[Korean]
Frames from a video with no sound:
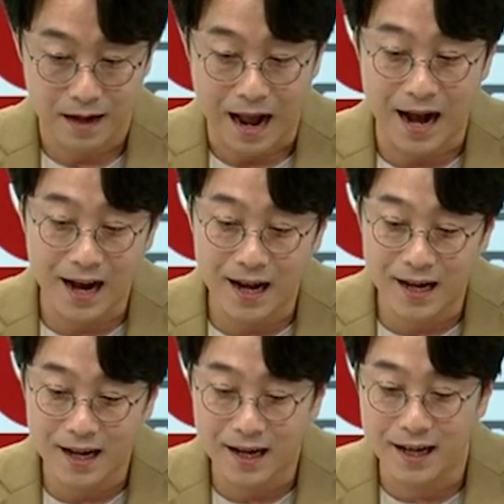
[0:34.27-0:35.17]
거니까.
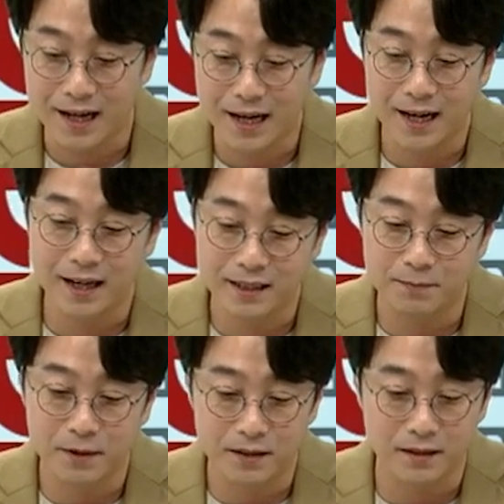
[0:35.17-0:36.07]
아,
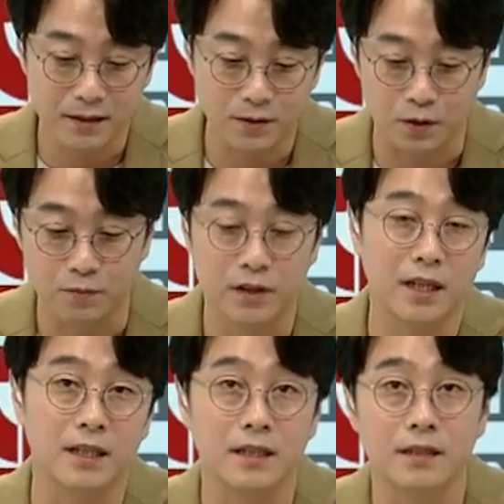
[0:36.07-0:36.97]
10만 원대 사서 더
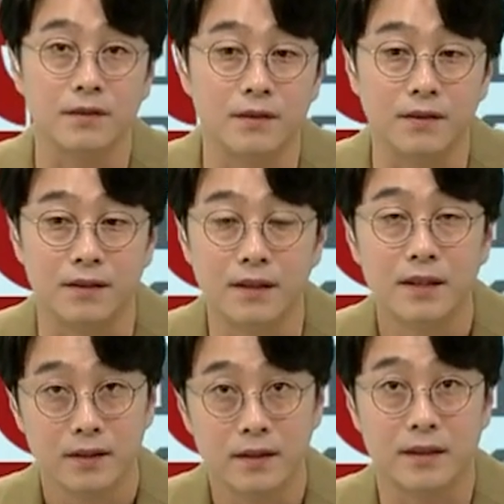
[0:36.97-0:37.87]
물타기를 해서
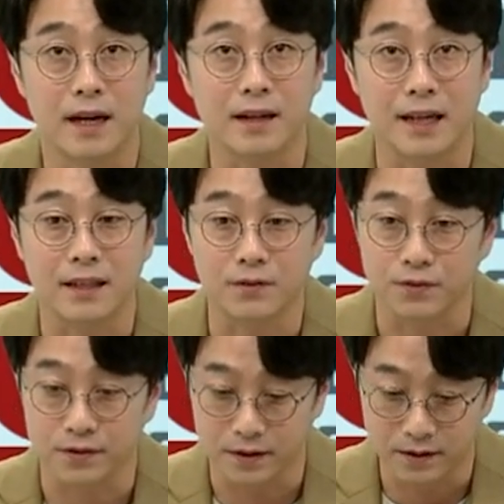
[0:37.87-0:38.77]
단가 예.
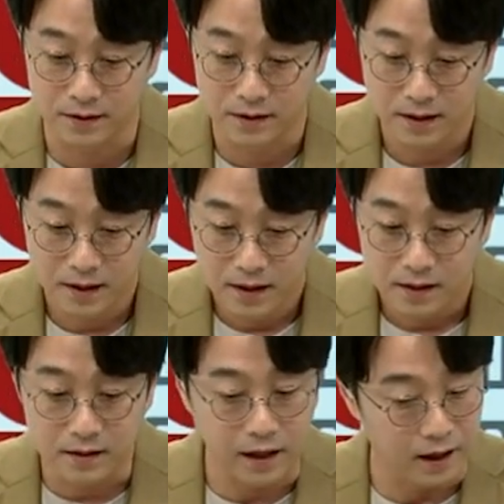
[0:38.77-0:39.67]
낮아졌군요.
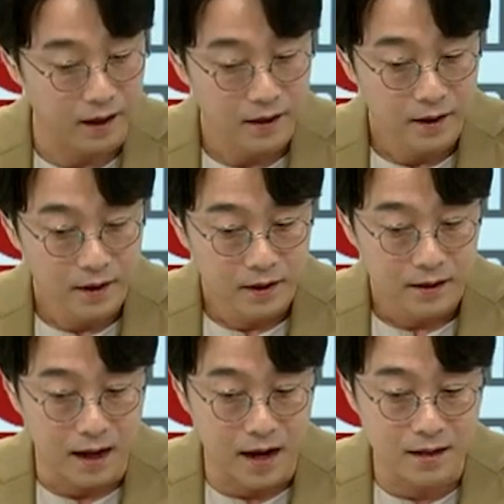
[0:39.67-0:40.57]
근데 예.
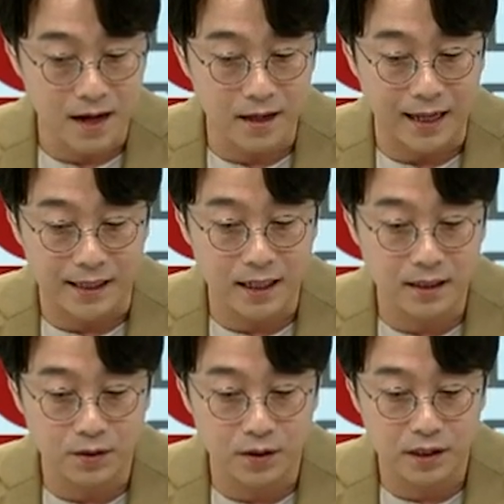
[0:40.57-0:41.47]
단가가
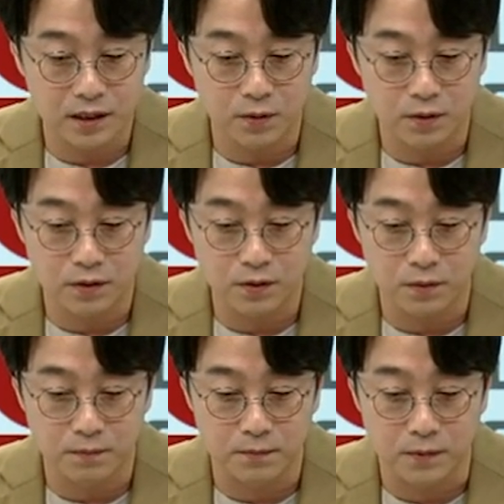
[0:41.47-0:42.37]
낮아진 것 치고는
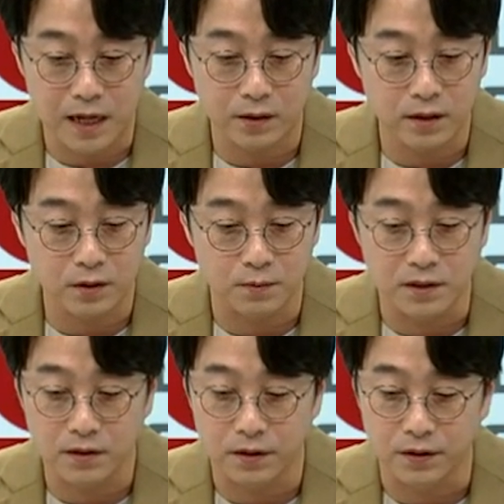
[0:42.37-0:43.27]
좀 가격이 좀
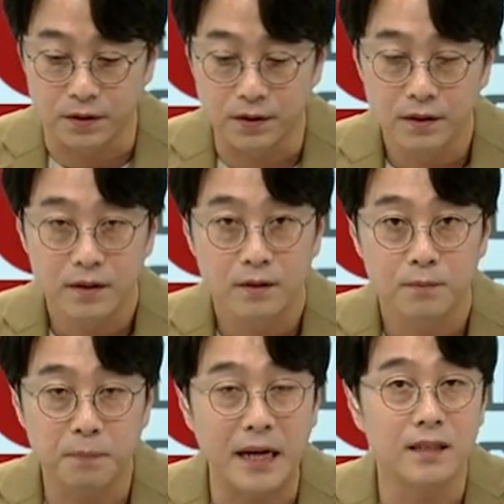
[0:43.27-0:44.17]
있어요.
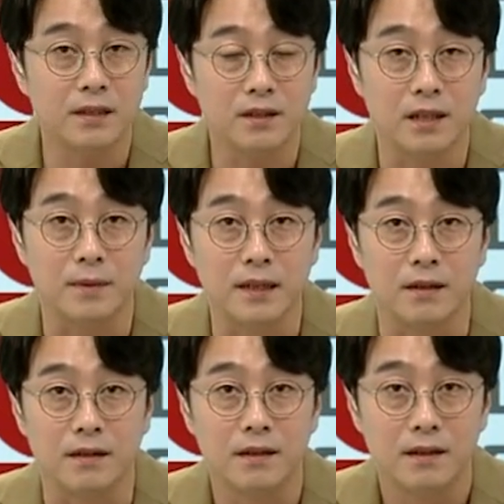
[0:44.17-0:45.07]
빨리 사셨나 봐요.
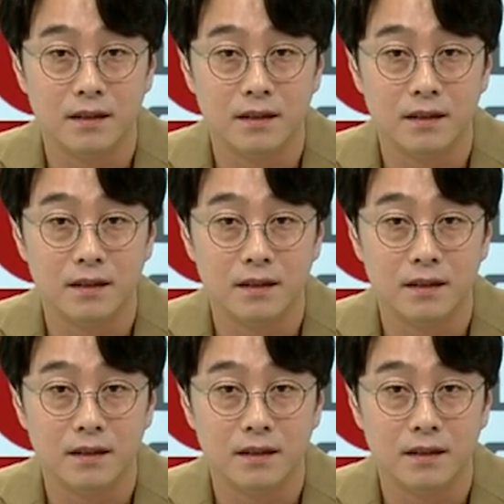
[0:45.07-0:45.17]
예,